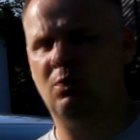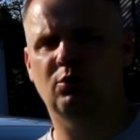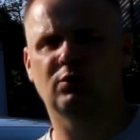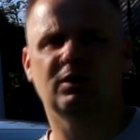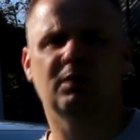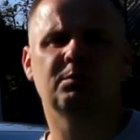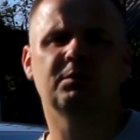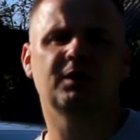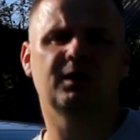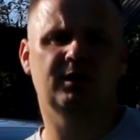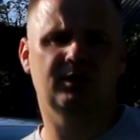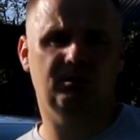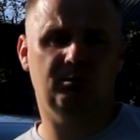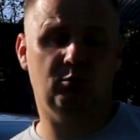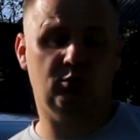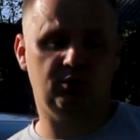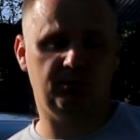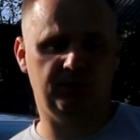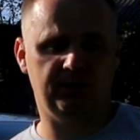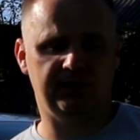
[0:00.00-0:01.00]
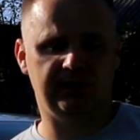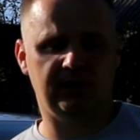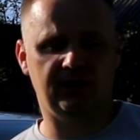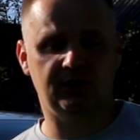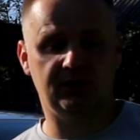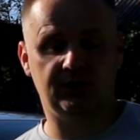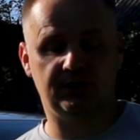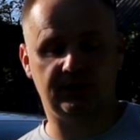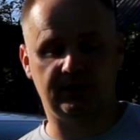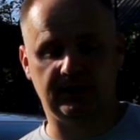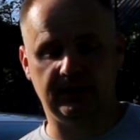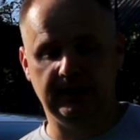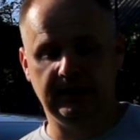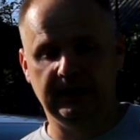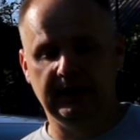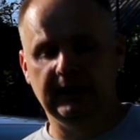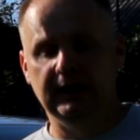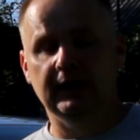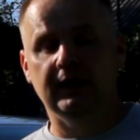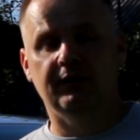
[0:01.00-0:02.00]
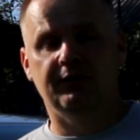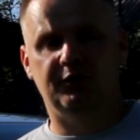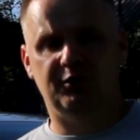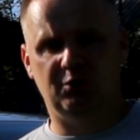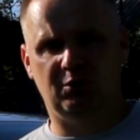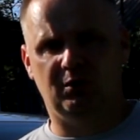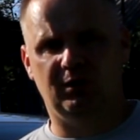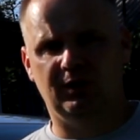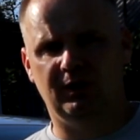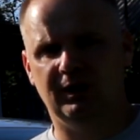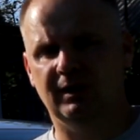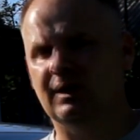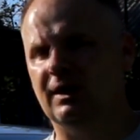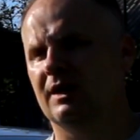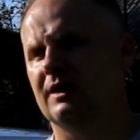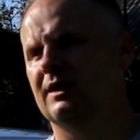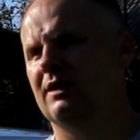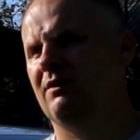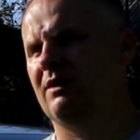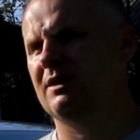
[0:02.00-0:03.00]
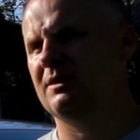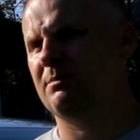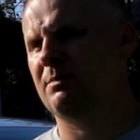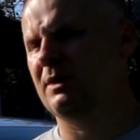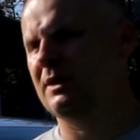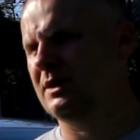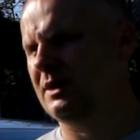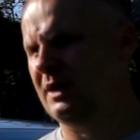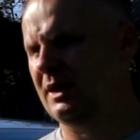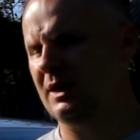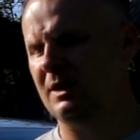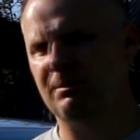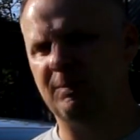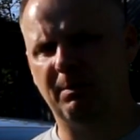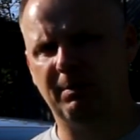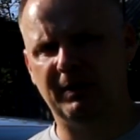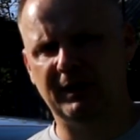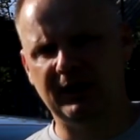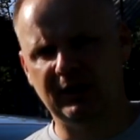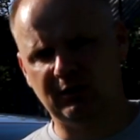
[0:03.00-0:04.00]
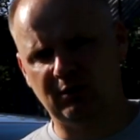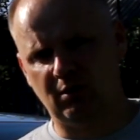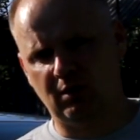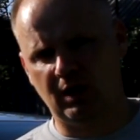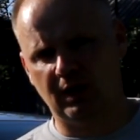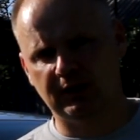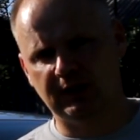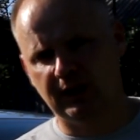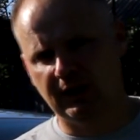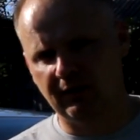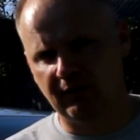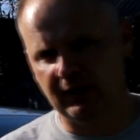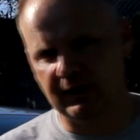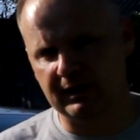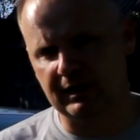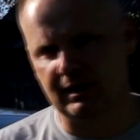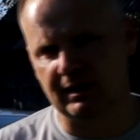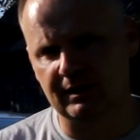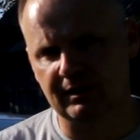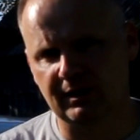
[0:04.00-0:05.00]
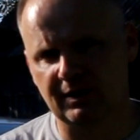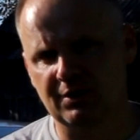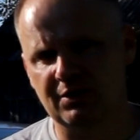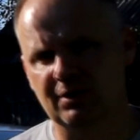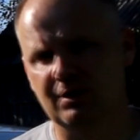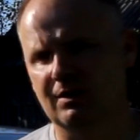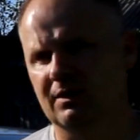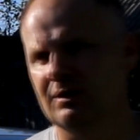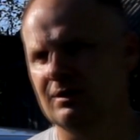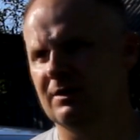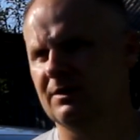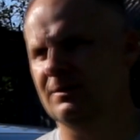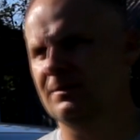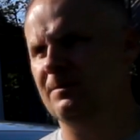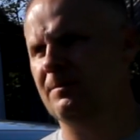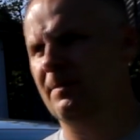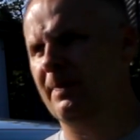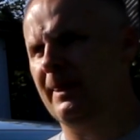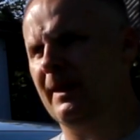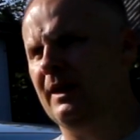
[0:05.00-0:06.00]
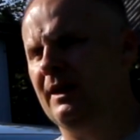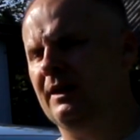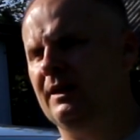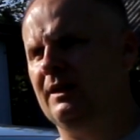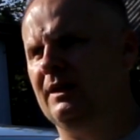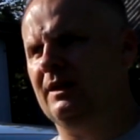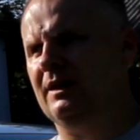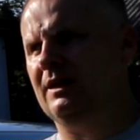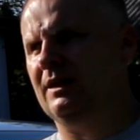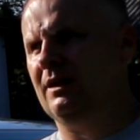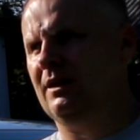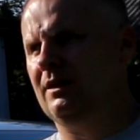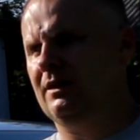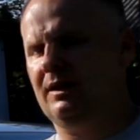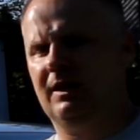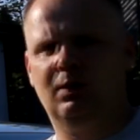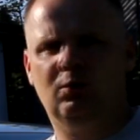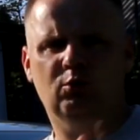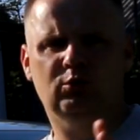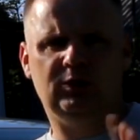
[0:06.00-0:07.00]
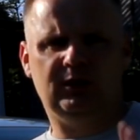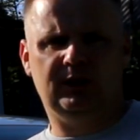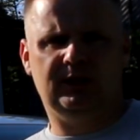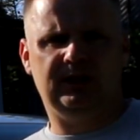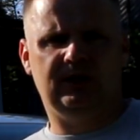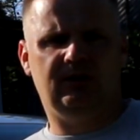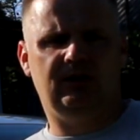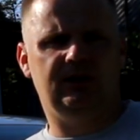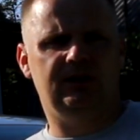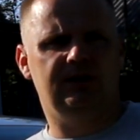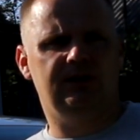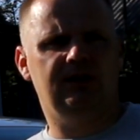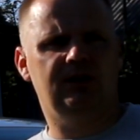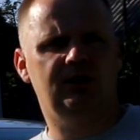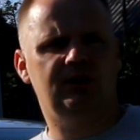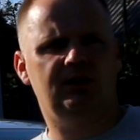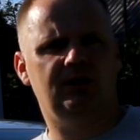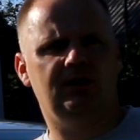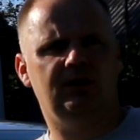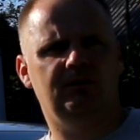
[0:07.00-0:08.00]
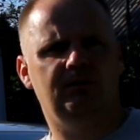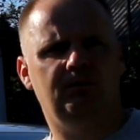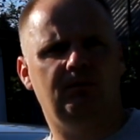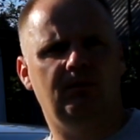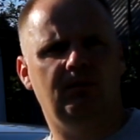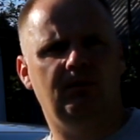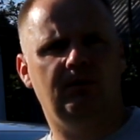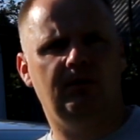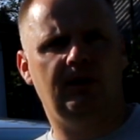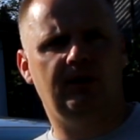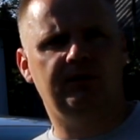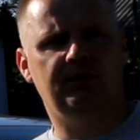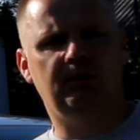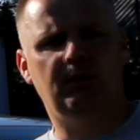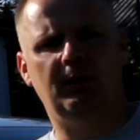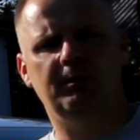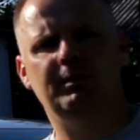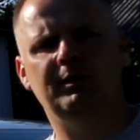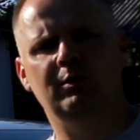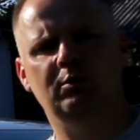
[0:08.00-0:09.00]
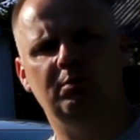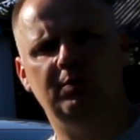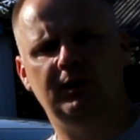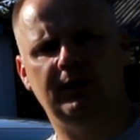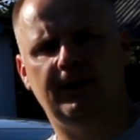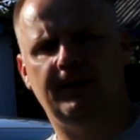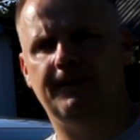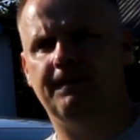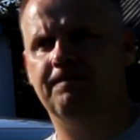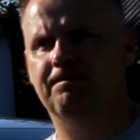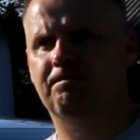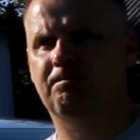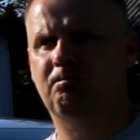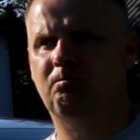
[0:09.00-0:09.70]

какое-то мнение может быть сложиться. Все, итак, давайте поехали по порядку, как договорились, значит. Э, так, коротко давайте, значит, э, автомобиль у меня